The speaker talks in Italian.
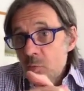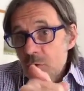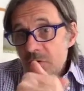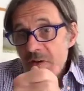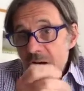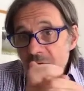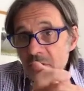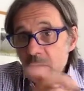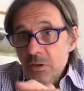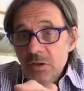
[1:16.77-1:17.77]
un po' diversi
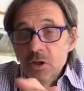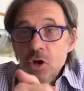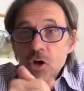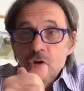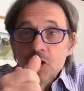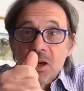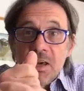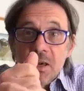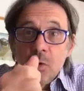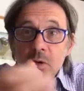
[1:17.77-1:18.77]
da quelli di oggi
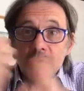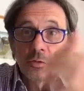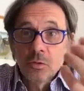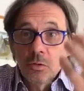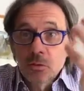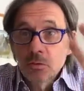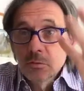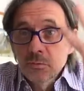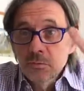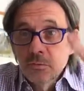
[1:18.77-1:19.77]
e questo